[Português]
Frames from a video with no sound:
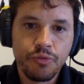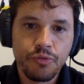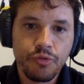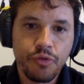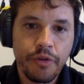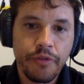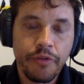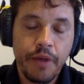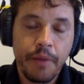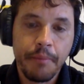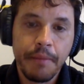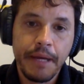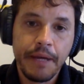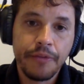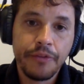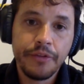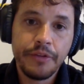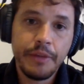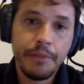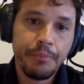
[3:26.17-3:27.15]
com dois
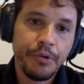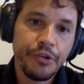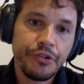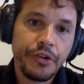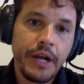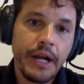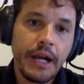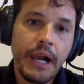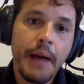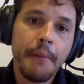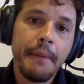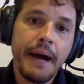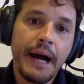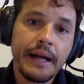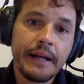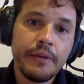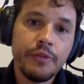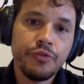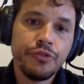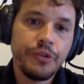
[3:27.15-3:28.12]
abertos, e depois
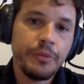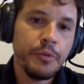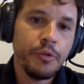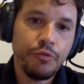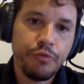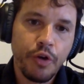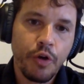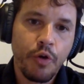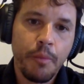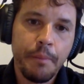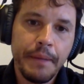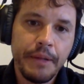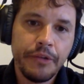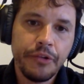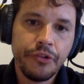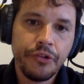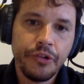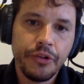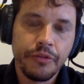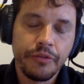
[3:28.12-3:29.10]
reclamar que o time não foi
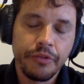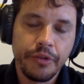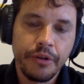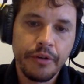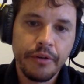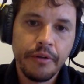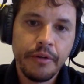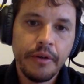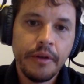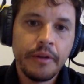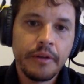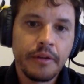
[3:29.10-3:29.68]
competitivo, né?